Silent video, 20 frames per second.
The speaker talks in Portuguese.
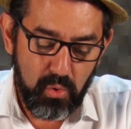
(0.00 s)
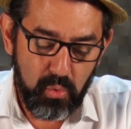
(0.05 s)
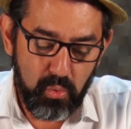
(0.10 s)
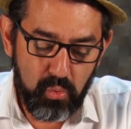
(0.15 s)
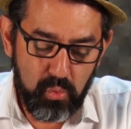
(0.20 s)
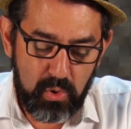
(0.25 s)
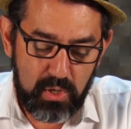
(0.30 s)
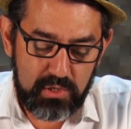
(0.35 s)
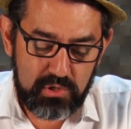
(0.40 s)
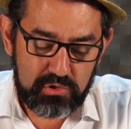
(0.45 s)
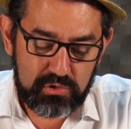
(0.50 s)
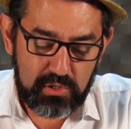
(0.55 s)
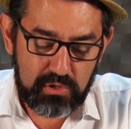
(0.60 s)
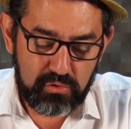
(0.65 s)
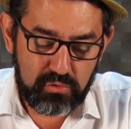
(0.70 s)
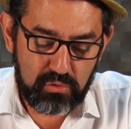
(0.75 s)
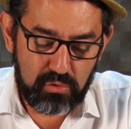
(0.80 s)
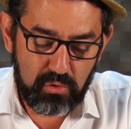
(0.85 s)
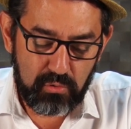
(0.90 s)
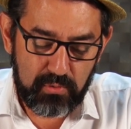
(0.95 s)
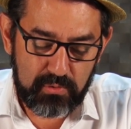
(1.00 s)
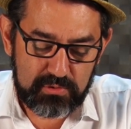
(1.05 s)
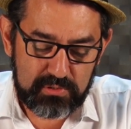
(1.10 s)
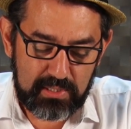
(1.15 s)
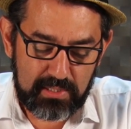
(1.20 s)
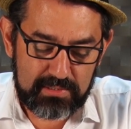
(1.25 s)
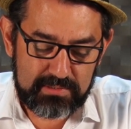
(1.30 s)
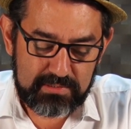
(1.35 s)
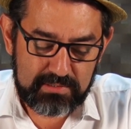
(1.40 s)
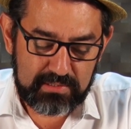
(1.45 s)
O anjo entrou onde
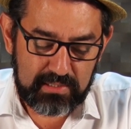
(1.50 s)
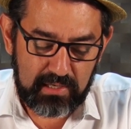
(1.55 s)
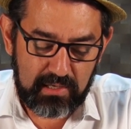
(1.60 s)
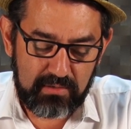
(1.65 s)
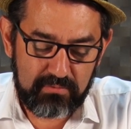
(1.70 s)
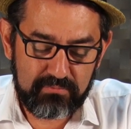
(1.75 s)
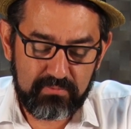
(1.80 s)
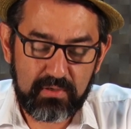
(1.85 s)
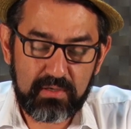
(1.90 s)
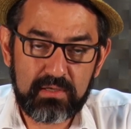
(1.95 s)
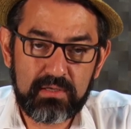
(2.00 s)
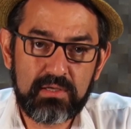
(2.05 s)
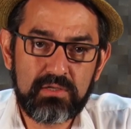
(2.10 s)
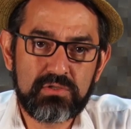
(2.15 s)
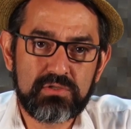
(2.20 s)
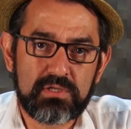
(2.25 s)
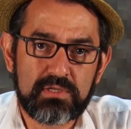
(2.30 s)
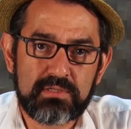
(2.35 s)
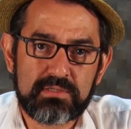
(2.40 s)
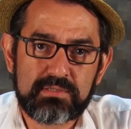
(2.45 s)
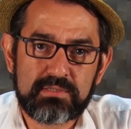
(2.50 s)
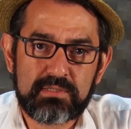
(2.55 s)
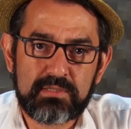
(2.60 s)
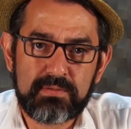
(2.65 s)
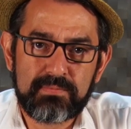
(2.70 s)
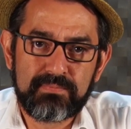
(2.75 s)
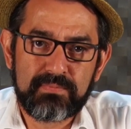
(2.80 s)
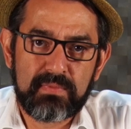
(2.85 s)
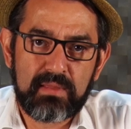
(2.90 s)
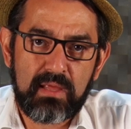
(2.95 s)
ela estava e
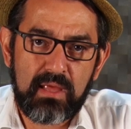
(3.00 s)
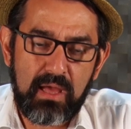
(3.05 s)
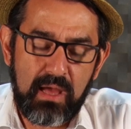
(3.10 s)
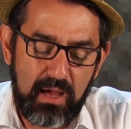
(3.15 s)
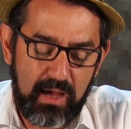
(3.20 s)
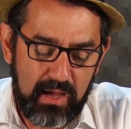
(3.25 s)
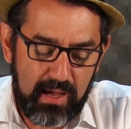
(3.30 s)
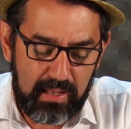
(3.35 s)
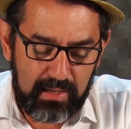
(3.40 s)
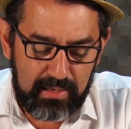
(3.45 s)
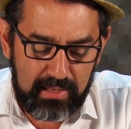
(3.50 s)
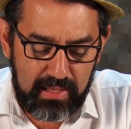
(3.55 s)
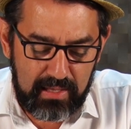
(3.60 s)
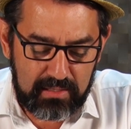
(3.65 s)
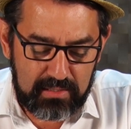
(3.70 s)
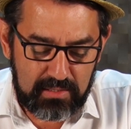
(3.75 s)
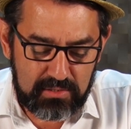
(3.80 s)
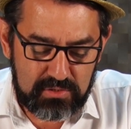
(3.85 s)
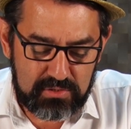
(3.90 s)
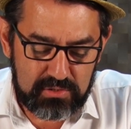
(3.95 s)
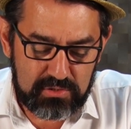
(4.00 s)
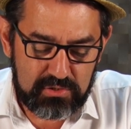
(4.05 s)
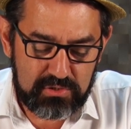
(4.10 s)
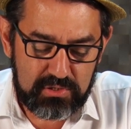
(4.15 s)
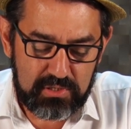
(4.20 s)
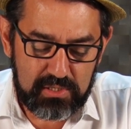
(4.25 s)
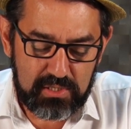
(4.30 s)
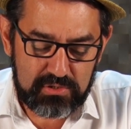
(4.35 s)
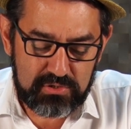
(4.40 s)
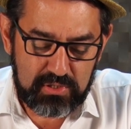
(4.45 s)
disse: Alegra-te,
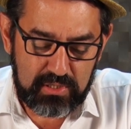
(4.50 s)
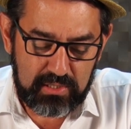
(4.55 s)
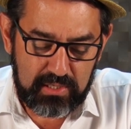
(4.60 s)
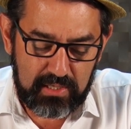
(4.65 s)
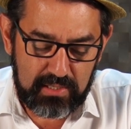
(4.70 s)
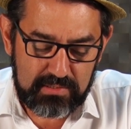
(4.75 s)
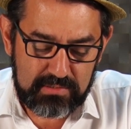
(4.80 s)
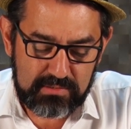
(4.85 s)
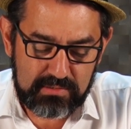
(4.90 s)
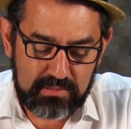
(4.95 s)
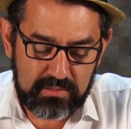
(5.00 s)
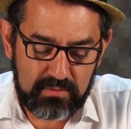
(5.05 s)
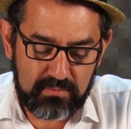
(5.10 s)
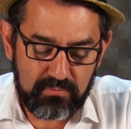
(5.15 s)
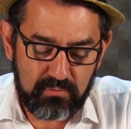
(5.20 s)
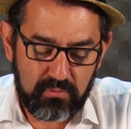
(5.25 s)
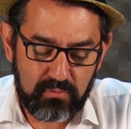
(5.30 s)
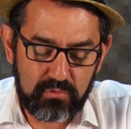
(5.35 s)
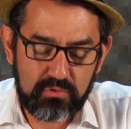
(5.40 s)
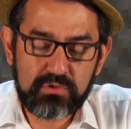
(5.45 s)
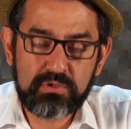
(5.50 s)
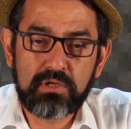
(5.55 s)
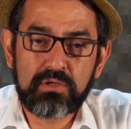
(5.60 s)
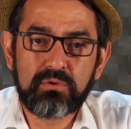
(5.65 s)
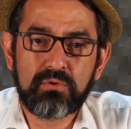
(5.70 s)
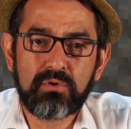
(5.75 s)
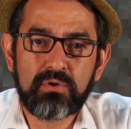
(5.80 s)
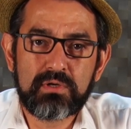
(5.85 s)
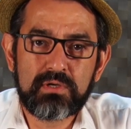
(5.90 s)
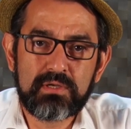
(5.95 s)
cheia de graça, o
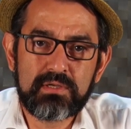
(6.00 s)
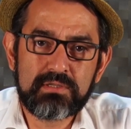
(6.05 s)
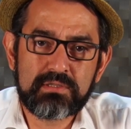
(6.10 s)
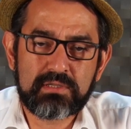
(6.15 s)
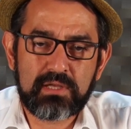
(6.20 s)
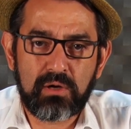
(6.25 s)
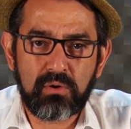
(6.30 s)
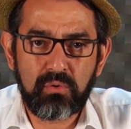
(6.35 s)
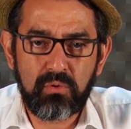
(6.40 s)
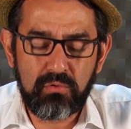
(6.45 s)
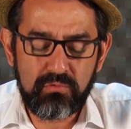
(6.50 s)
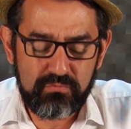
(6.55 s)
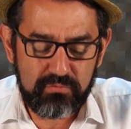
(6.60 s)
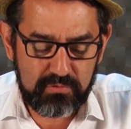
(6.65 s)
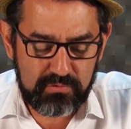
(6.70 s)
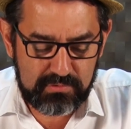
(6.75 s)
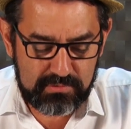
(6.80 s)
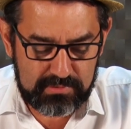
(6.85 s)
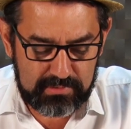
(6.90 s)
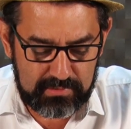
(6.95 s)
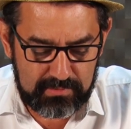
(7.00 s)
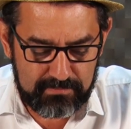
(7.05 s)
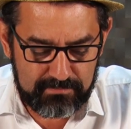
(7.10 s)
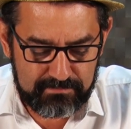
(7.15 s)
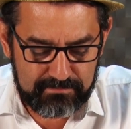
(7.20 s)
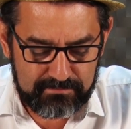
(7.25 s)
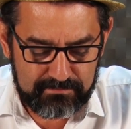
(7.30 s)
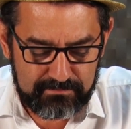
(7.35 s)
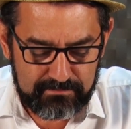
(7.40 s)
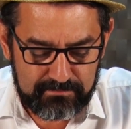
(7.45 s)
Senhor está com você.
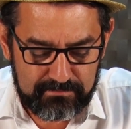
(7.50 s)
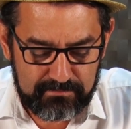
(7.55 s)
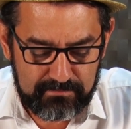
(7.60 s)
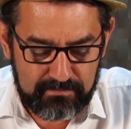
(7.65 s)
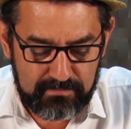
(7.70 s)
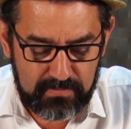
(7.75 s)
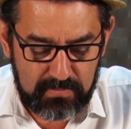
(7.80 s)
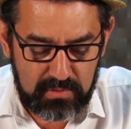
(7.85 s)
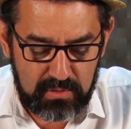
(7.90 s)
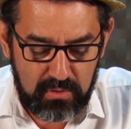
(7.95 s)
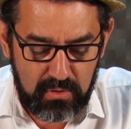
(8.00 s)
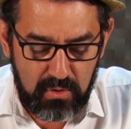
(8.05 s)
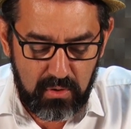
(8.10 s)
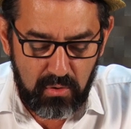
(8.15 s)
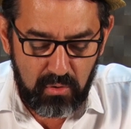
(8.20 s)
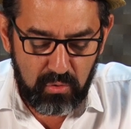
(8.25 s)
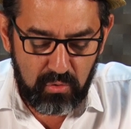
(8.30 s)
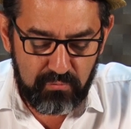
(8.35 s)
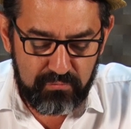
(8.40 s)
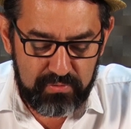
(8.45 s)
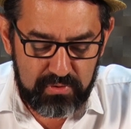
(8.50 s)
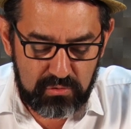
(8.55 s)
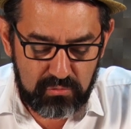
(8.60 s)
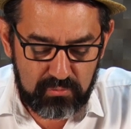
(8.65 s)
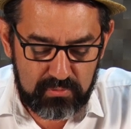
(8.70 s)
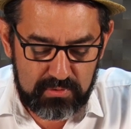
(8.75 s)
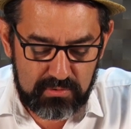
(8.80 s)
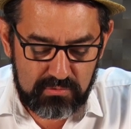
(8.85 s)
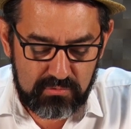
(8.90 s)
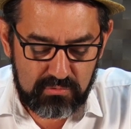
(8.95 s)

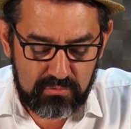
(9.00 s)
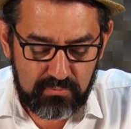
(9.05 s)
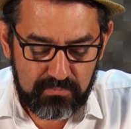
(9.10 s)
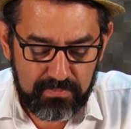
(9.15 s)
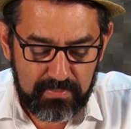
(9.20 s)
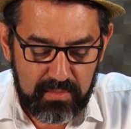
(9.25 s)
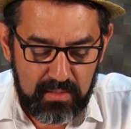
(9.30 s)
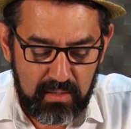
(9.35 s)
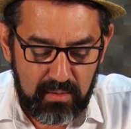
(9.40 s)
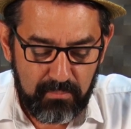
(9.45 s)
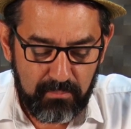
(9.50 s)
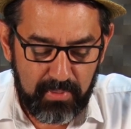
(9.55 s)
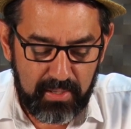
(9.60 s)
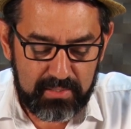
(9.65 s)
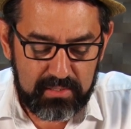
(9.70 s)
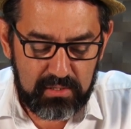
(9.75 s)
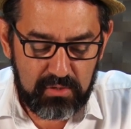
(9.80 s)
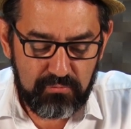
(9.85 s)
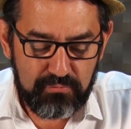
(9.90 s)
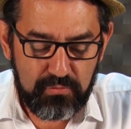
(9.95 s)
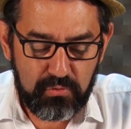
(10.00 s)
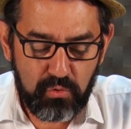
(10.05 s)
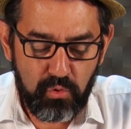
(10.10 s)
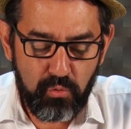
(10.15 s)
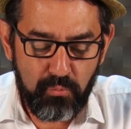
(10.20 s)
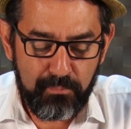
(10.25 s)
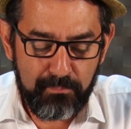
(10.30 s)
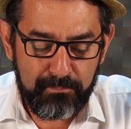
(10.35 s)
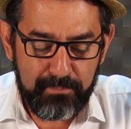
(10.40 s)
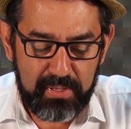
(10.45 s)
Ouvindo isso, Maria
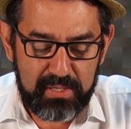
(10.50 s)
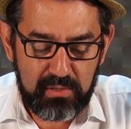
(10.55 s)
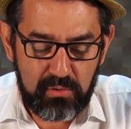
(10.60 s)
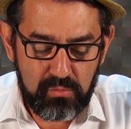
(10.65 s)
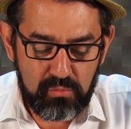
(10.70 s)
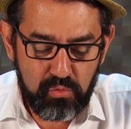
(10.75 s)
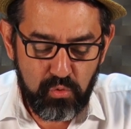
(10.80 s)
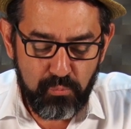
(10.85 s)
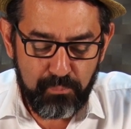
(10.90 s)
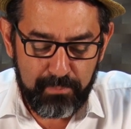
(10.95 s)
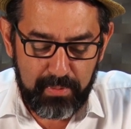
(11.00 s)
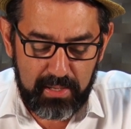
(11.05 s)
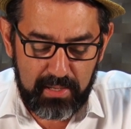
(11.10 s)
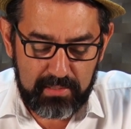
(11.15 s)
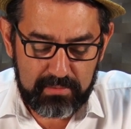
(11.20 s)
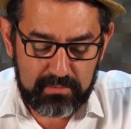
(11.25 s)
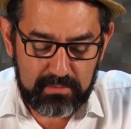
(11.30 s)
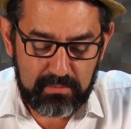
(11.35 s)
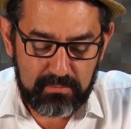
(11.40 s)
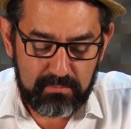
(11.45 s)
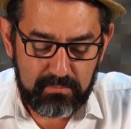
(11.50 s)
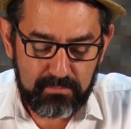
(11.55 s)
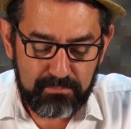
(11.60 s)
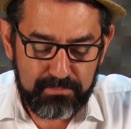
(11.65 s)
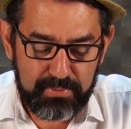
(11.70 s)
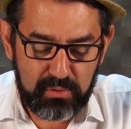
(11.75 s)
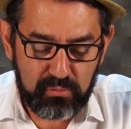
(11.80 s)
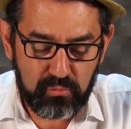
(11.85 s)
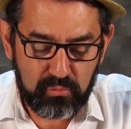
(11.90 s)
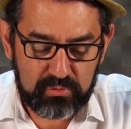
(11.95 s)
ficou preocupada,
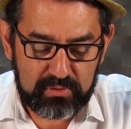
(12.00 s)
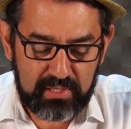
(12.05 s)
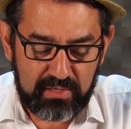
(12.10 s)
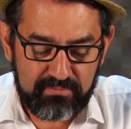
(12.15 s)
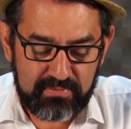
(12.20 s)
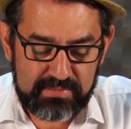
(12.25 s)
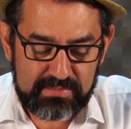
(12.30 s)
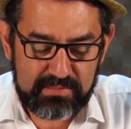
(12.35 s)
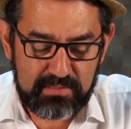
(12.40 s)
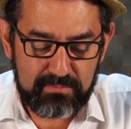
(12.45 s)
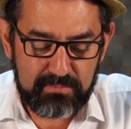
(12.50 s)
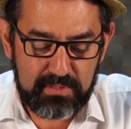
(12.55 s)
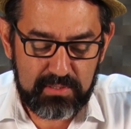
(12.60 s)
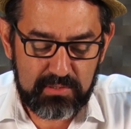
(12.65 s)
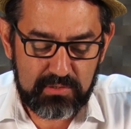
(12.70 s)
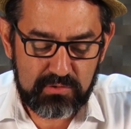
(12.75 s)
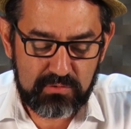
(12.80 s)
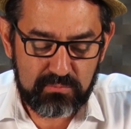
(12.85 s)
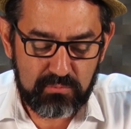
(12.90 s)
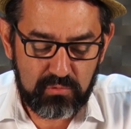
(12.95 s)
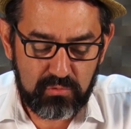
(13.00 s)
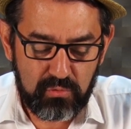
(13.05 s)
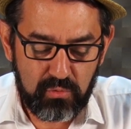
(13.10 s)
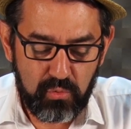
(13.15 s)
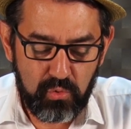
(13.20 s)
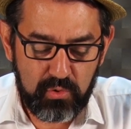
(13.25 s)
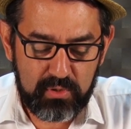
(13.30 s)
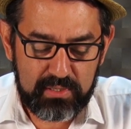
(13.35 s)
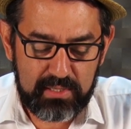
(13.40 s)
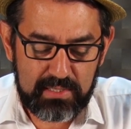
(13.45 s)
perguntava a si mesmo
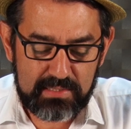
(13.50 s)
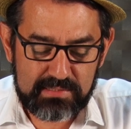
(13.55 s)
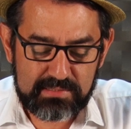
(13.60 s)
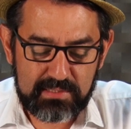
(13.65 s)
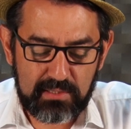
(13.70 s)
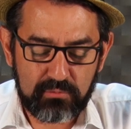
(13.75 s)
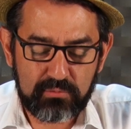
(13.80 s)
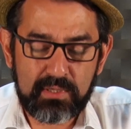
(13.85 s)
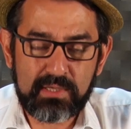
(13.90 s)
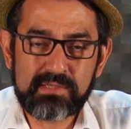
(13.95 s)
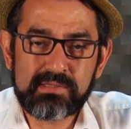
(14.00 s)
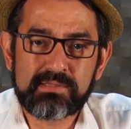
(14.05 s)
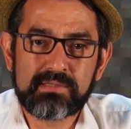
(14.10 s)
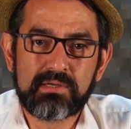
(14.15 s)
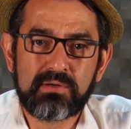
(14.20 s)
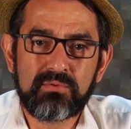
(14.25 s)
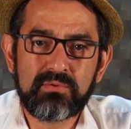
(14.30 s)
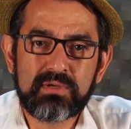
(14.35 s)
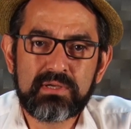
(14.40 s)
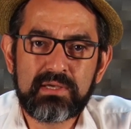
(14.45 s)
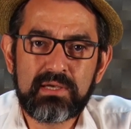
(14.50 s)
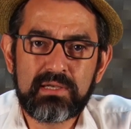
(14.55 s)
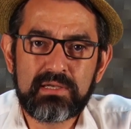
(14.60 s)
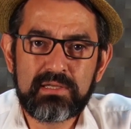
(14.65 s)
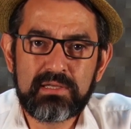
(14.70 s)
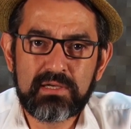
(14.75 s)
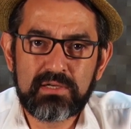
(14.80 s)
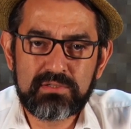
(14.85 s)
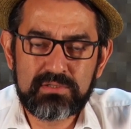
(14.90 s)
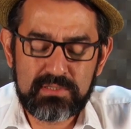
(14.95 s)
o que a saudação
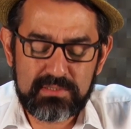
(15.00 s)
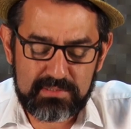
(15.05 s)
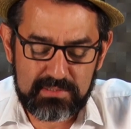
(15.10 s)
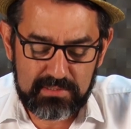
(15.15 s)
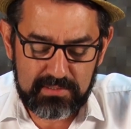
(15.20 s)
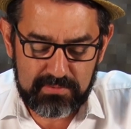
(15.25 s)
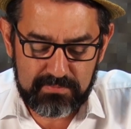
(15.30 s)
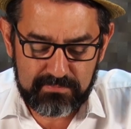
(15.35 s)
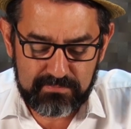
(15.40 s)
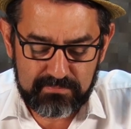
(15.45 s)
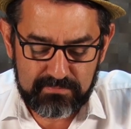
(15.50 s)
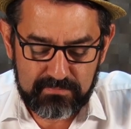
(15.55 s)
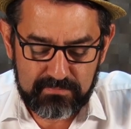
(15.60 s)
queria dizer.